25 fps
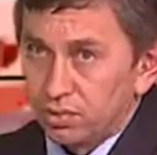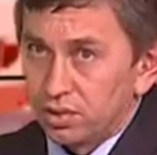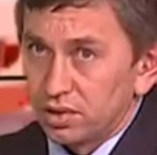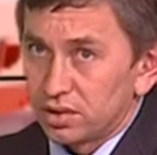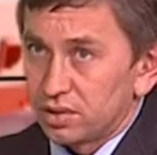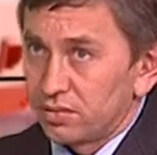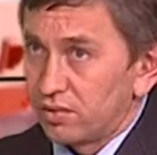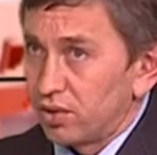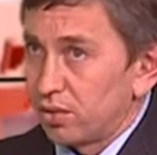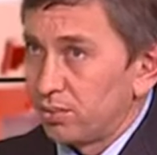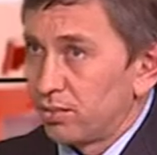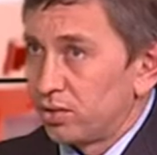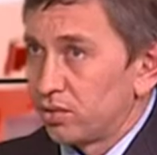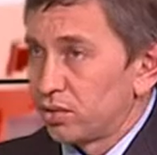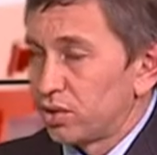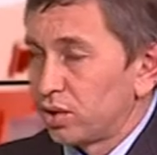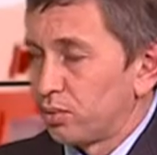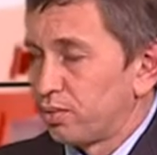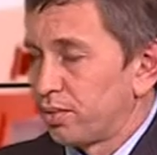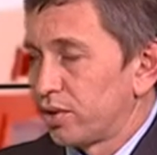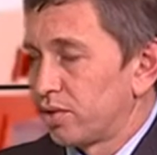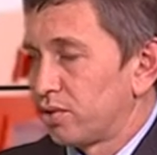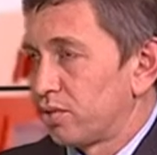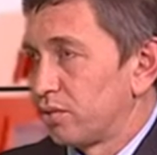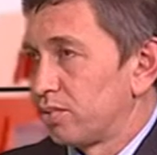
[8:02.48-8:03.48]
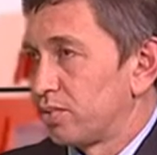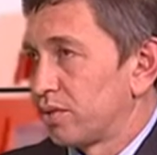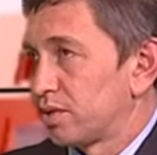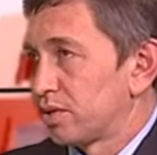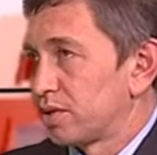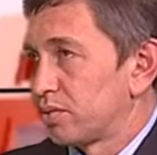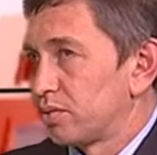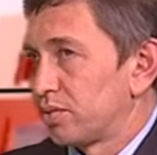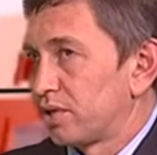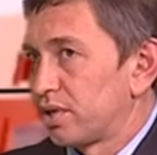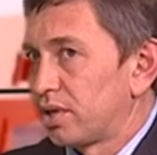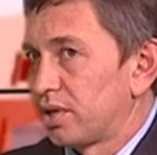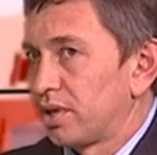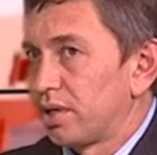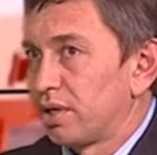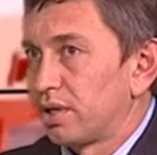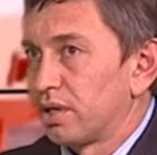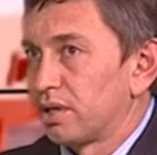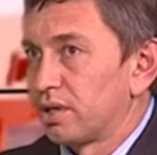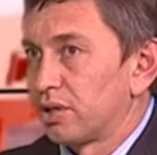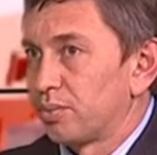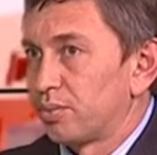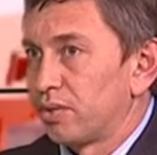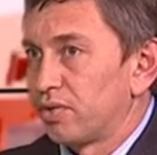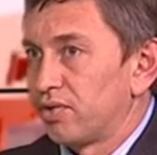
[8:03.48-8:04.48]
мы с вами очень подробно
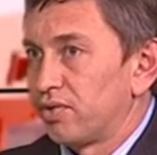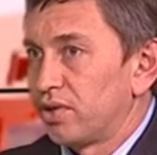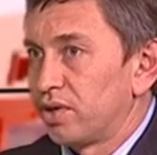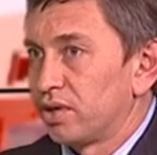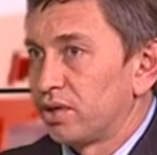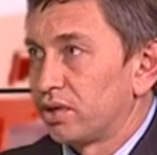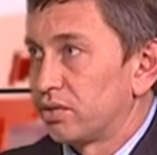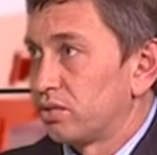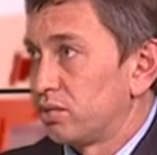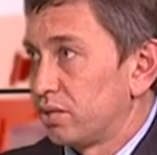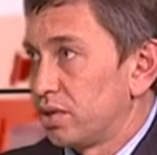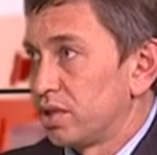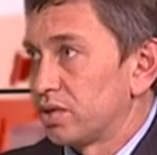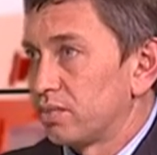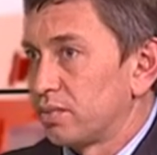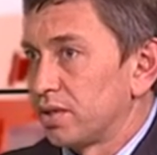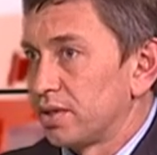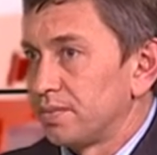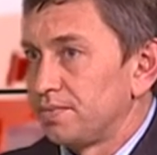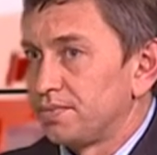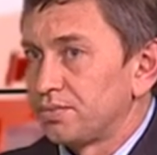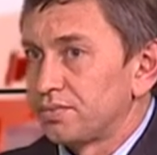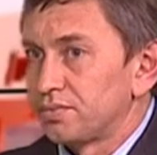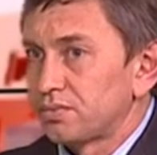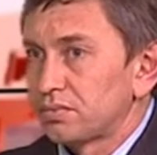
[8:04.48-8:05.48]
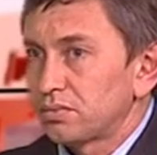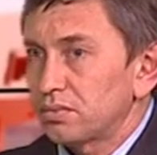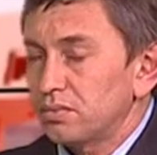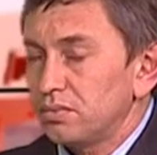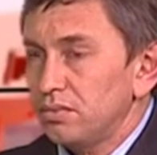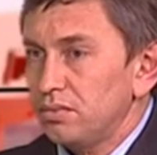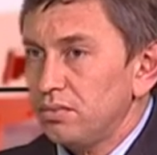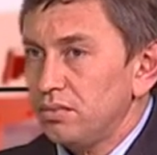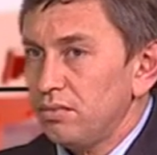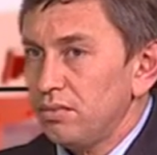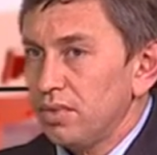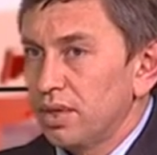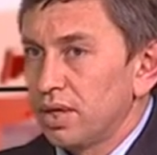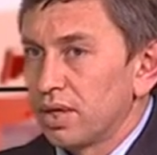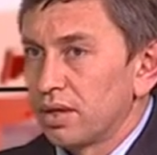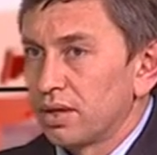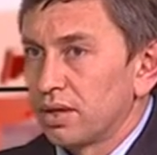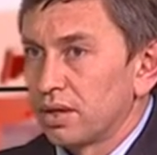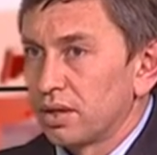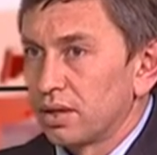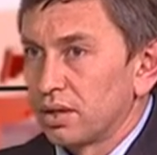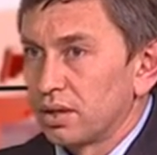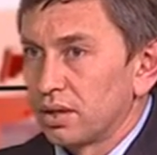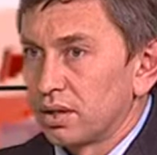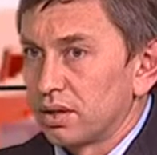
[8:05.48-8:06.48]
рассмотрели направление туризма.
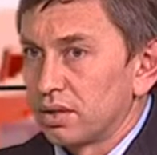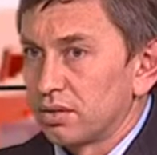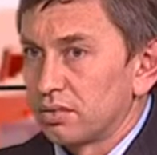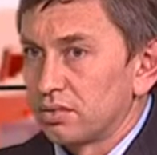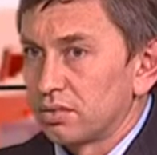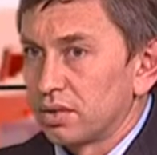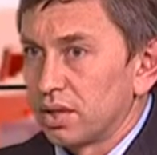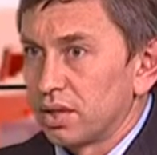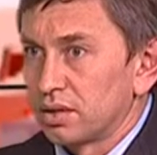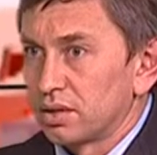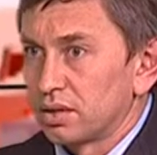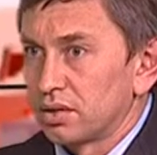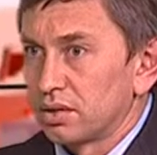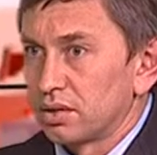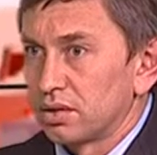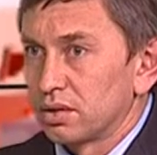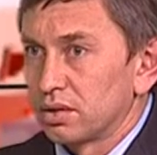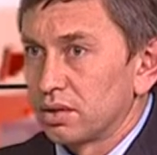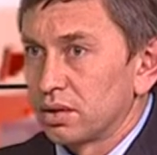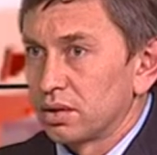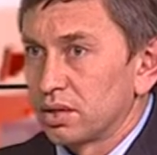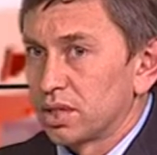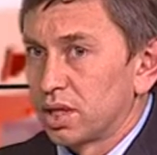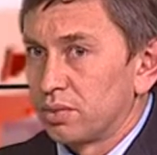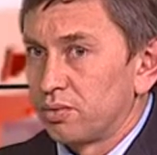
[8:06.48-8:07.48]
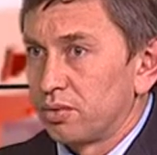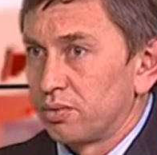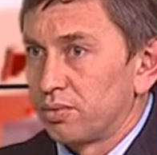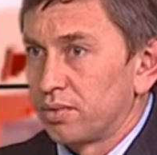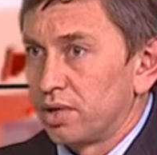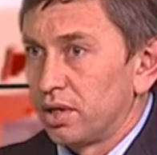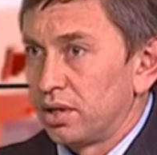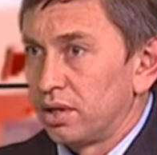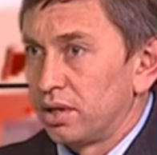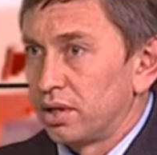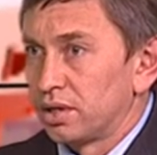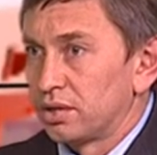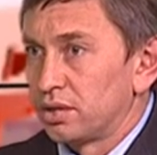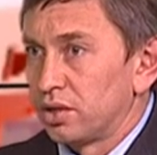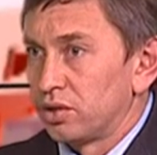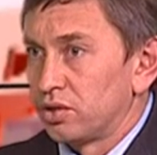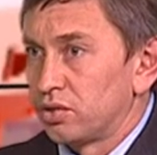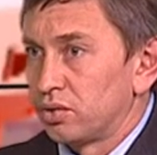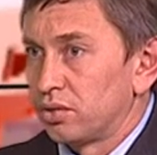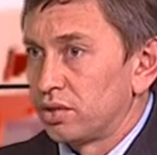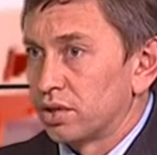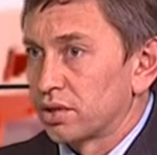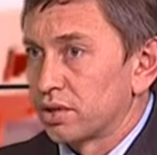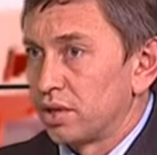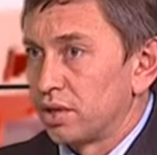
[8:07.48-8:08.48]
Э, у нас на самом деле есть
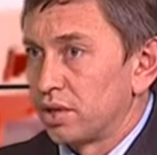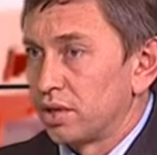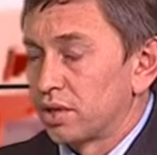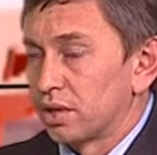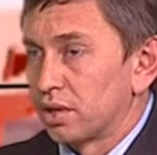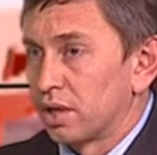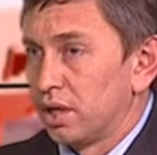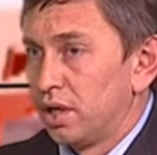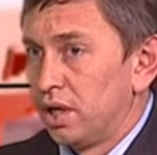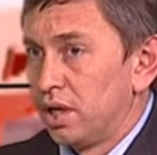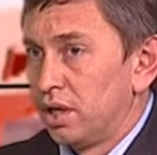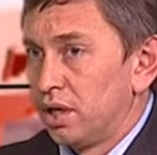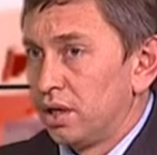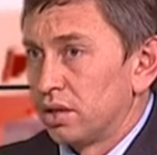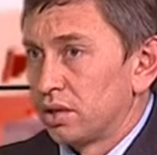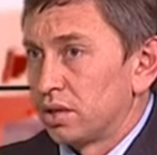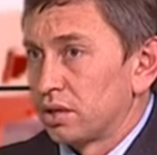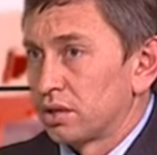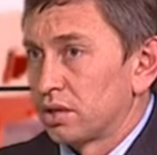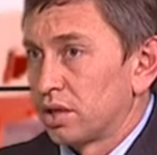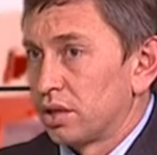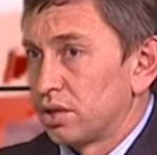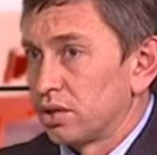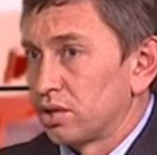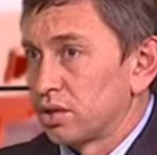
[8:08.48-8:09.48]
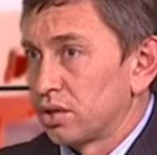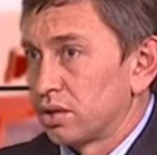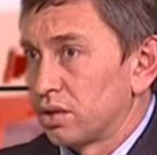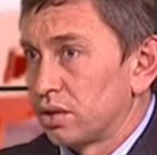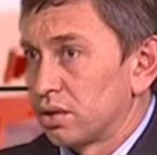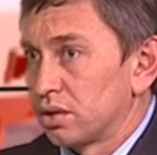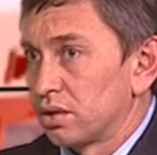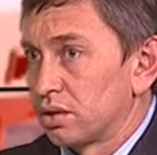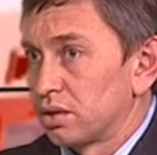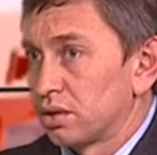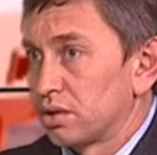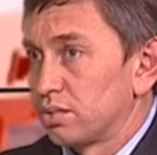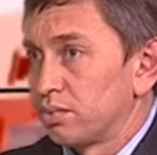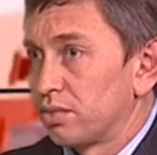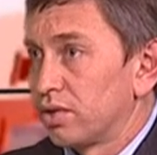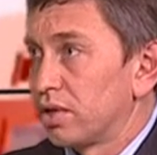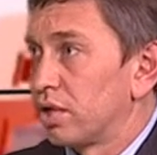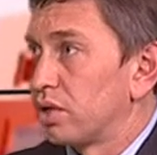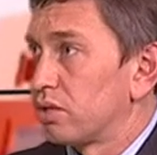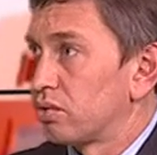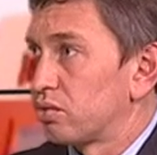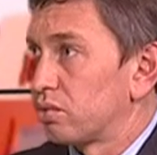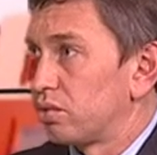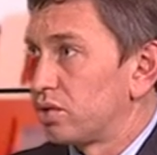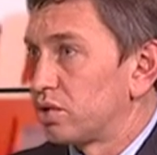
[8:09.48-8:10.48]
еще несколько достаточно, с
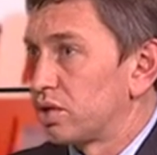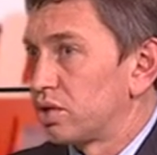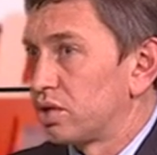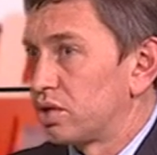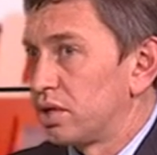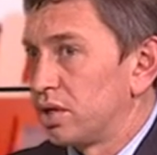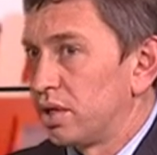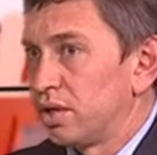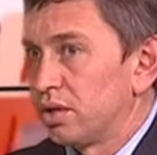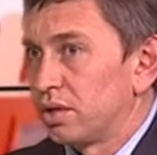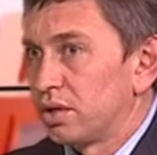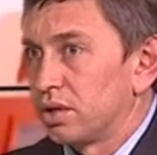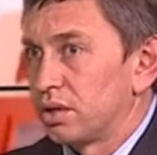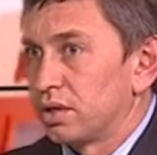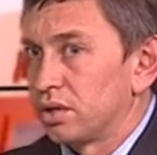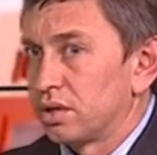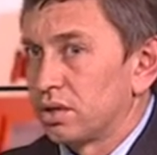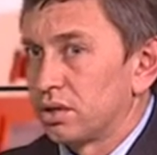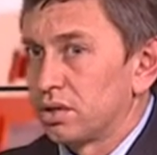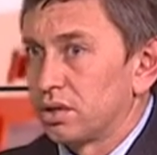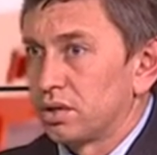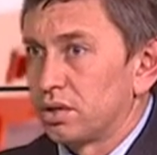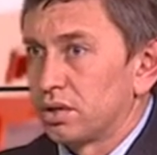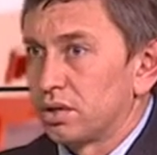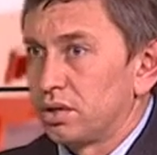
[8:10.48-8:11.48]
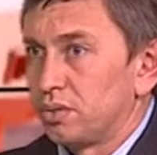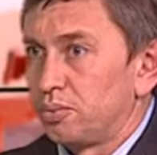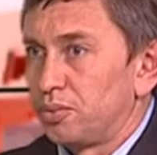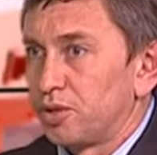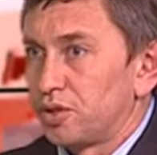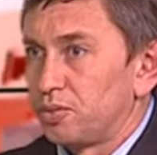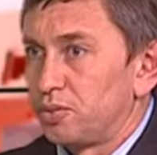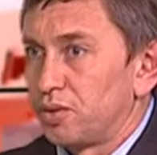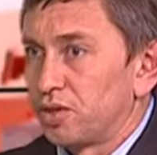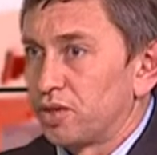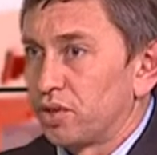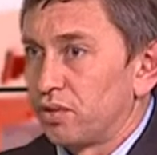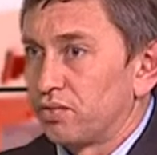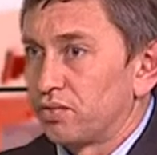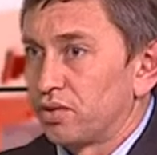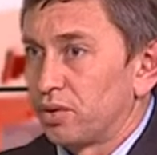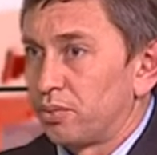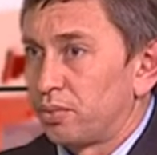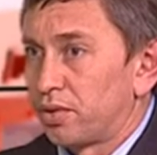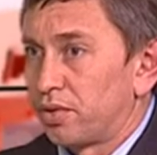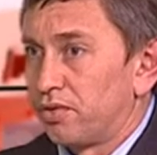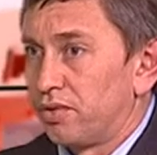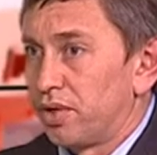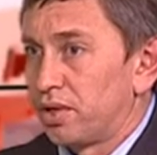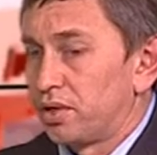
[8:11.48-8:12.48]
моей точки зрения, э, перспективных
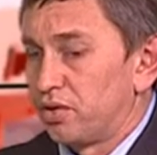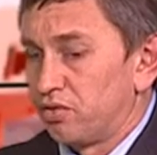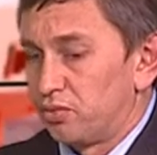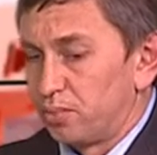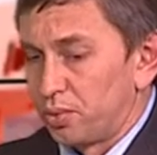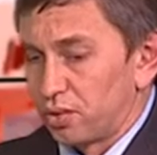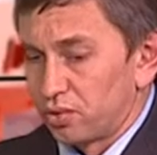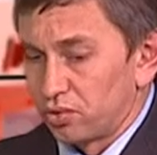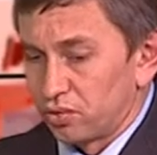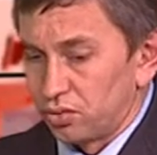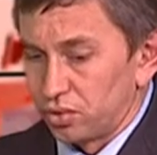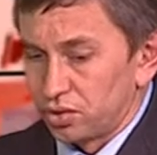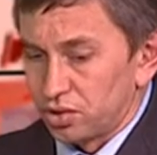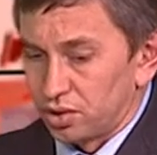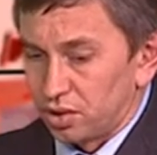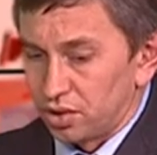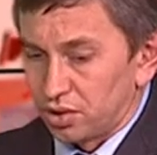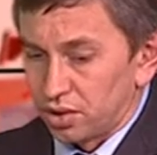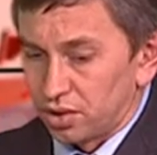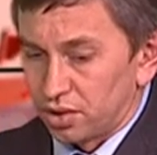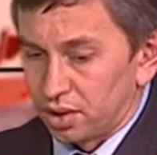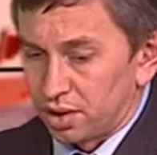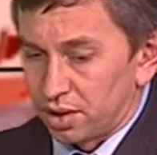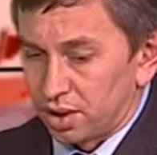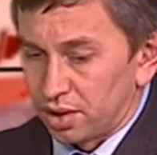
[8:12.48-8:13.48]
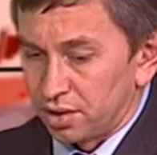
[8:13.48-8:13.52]
направлений. В первую очередь это,